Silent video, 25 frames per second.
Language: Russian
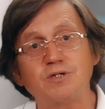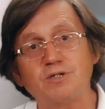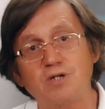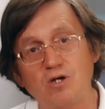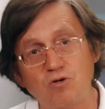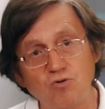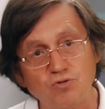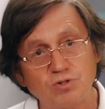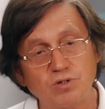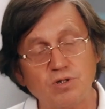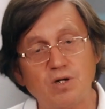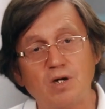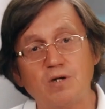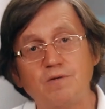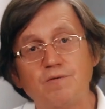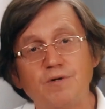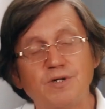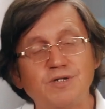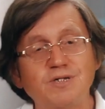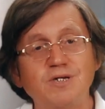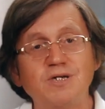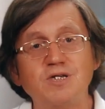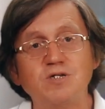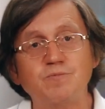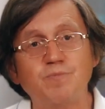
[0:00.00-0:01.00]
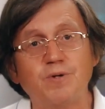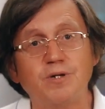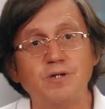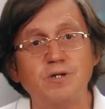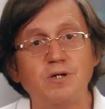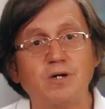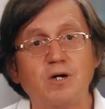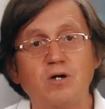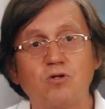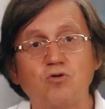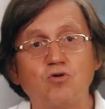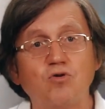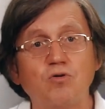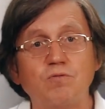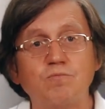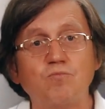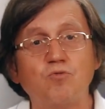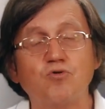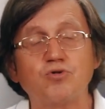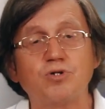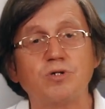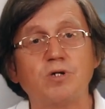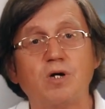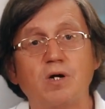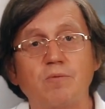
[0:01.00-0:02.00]
и остаются, как говорится, избранные, которым
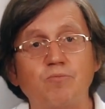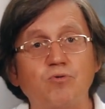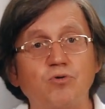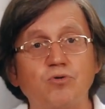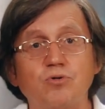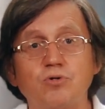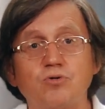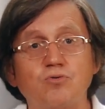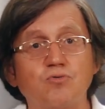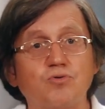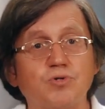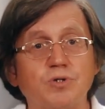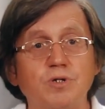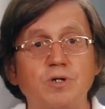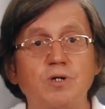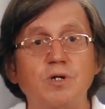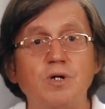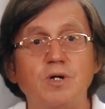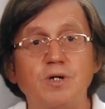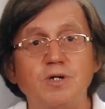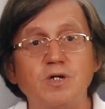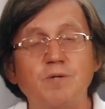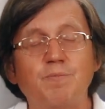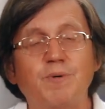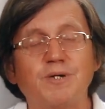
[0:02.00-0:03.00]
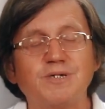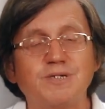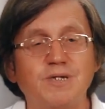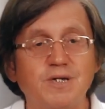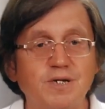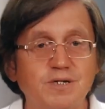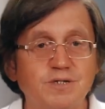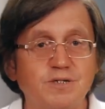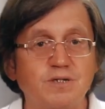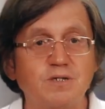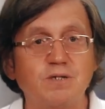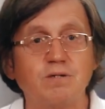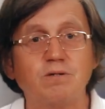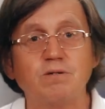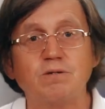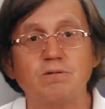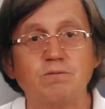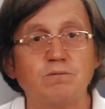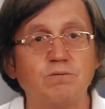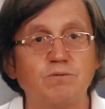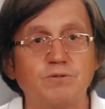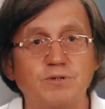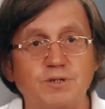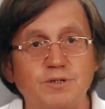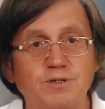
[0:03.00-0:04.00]
можно работать уже непосредственно,
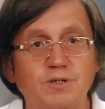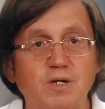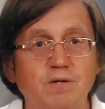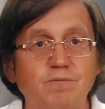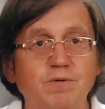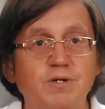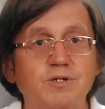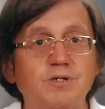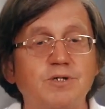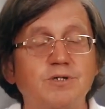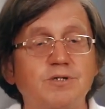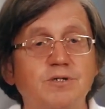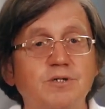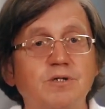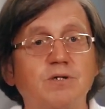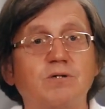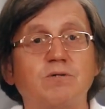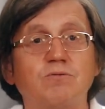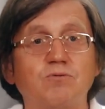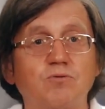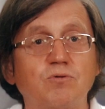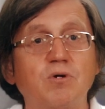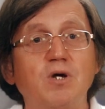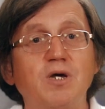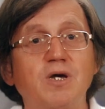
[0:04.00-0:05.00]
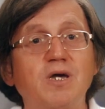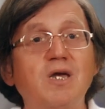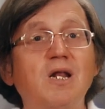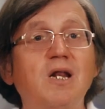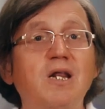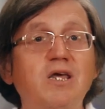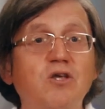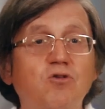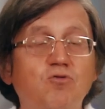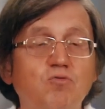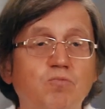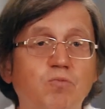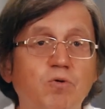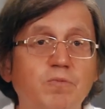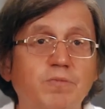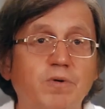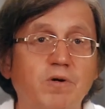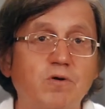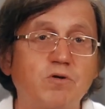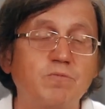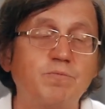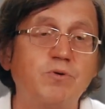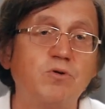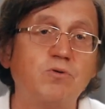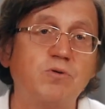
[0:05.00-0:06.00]
э, создавать из них элиту, будем
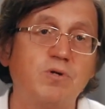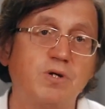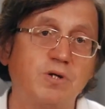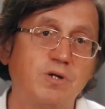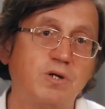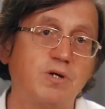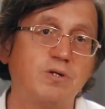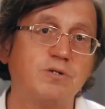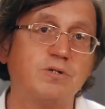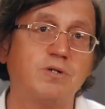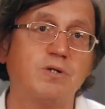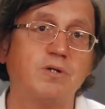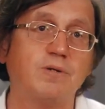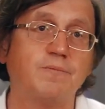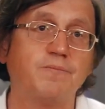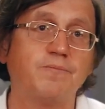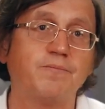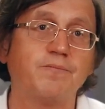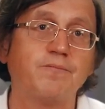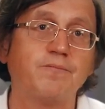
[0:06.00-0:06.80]
говорить, биоэнергетики.